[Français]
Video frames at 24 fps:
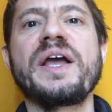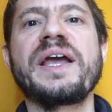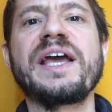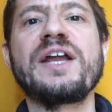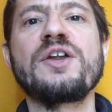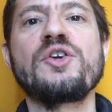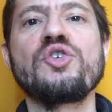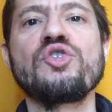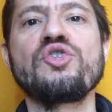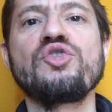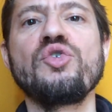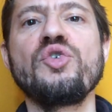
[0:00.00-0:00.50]

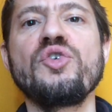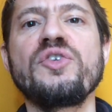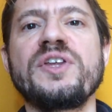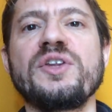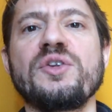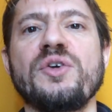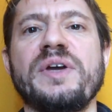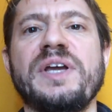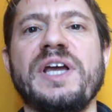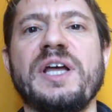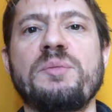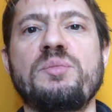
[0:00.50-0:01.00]
Quelque chose qui ne
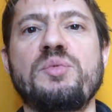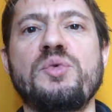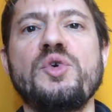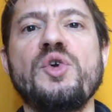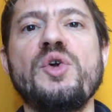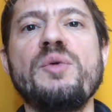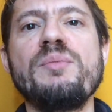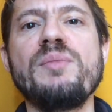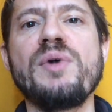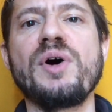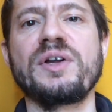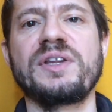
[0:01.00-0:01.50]
regarde plus
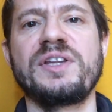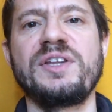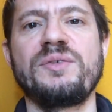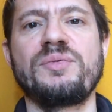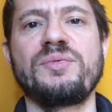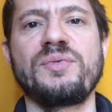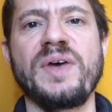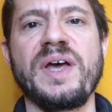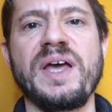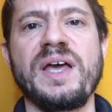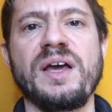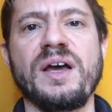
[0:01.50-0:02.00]
le
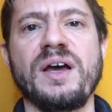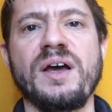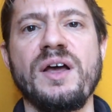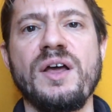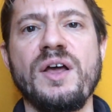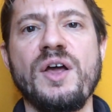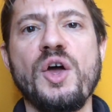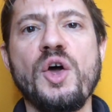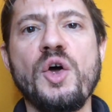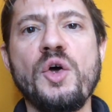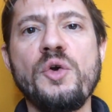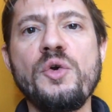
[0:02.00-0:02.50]
mortifère,
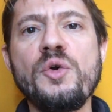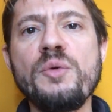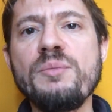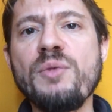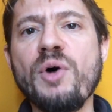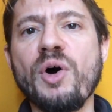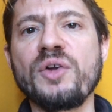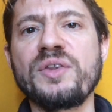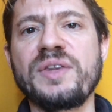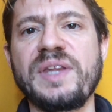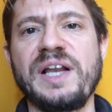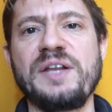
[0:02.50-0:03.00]
le
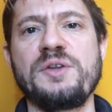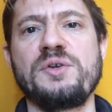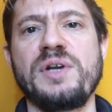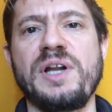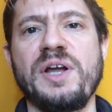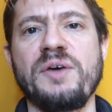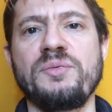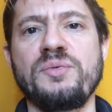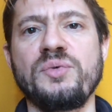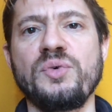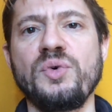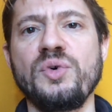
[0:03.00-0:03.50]
mortel de
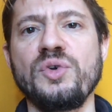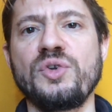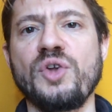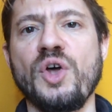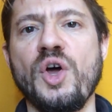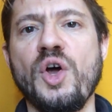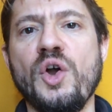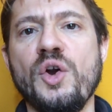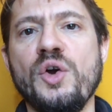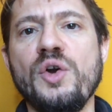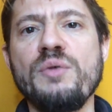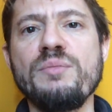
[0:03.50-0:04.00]
la faute,
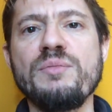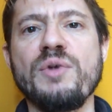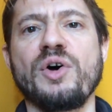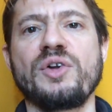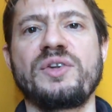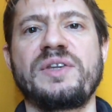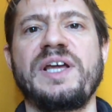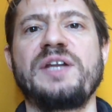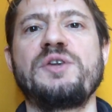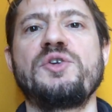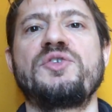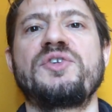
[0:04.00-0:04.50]
le
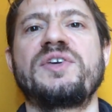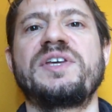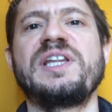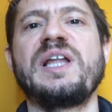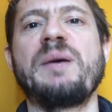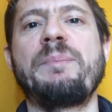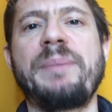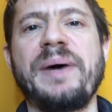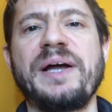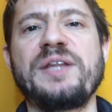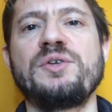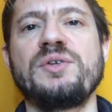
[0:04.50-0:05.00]
mortel de ce qui n'a
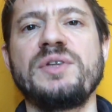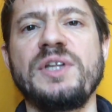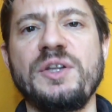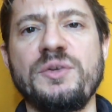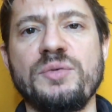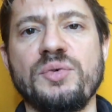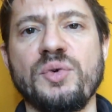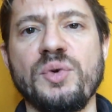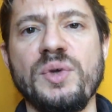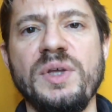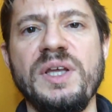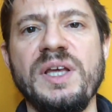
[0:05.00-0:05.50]
pas donné de
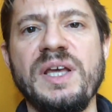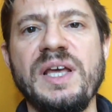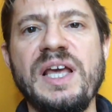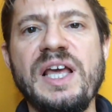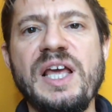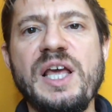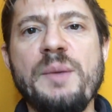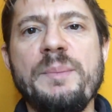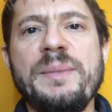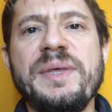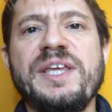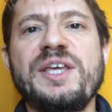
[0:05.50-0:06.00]
fruits,
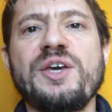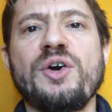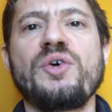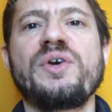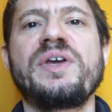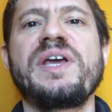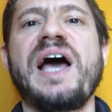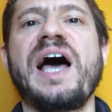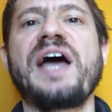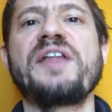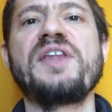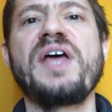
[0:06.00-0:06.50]
mais qui
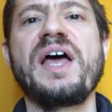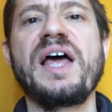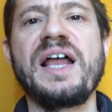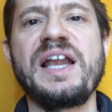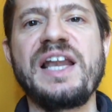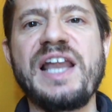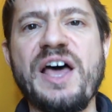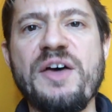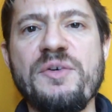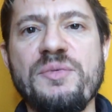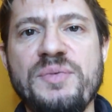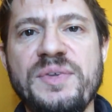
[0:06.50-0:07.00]
regarde
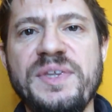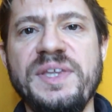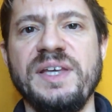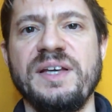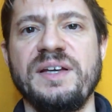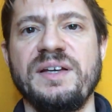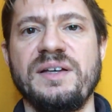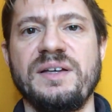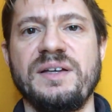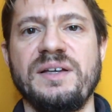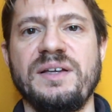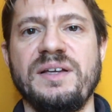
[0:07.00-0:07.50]
la vie,
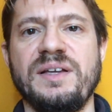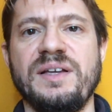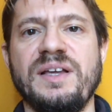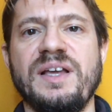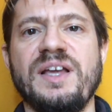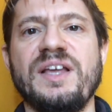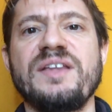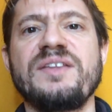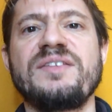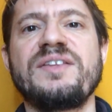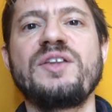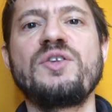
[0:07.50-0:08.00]

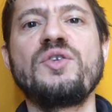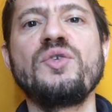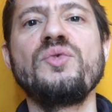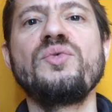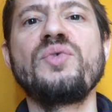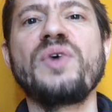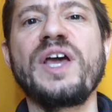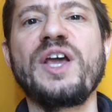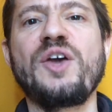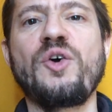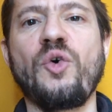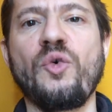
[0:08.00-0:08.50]
c'est une
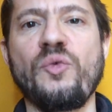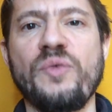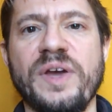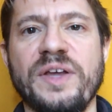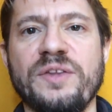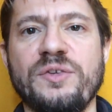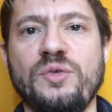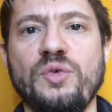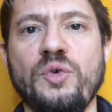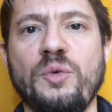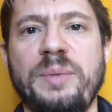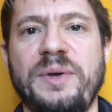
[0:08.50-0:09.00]
vraie
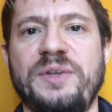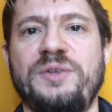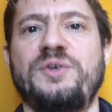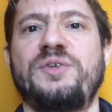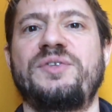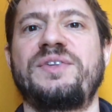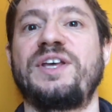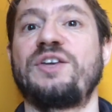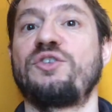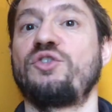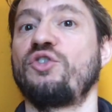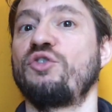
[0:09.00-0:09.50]
conversion parce que
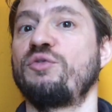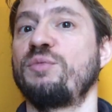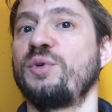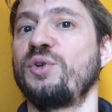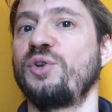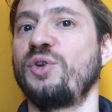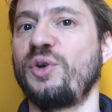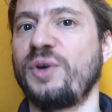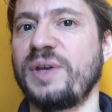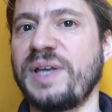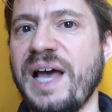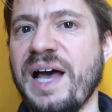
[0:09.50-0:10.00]
c'est un changement
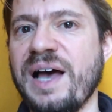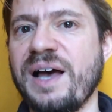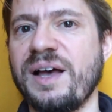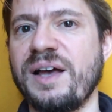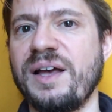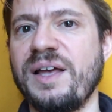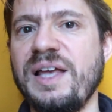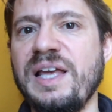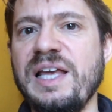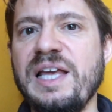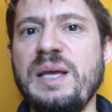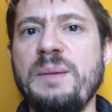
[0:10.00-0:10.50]
de regard,
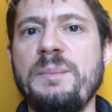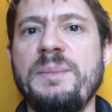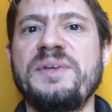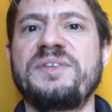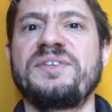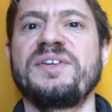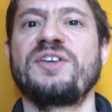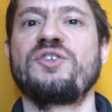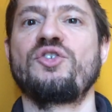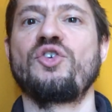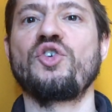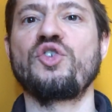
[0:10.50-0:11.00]
mais
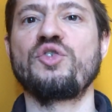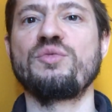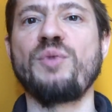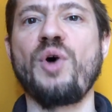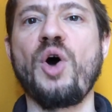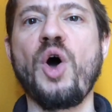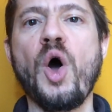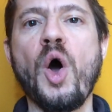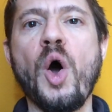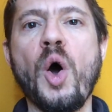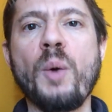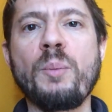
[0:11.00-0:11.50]
c'est un
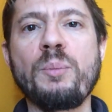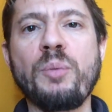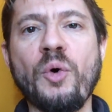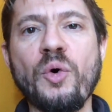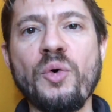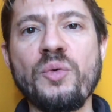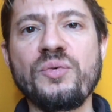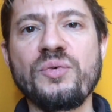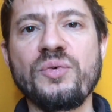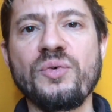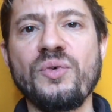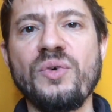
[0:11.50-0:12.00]
changement
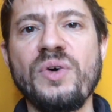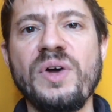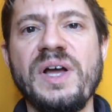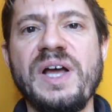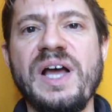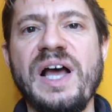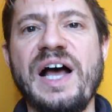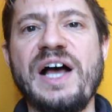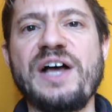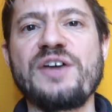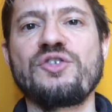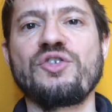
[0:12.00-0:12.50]
profond,
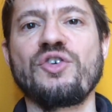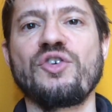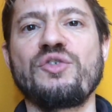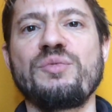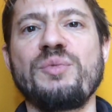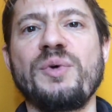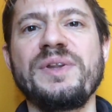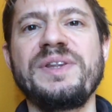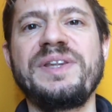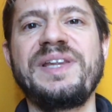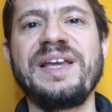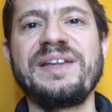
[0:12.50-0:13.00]
un
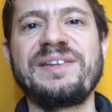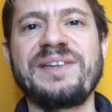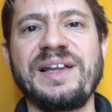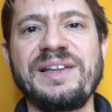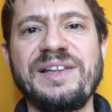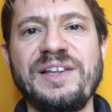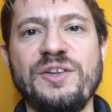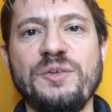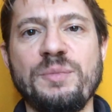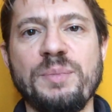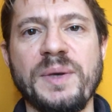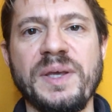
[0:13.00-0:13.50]
changement d'état
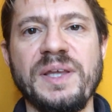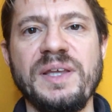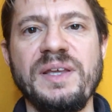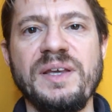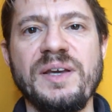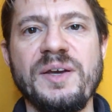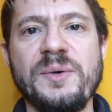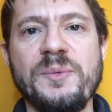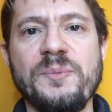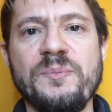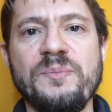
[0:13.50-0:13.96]
d'esprit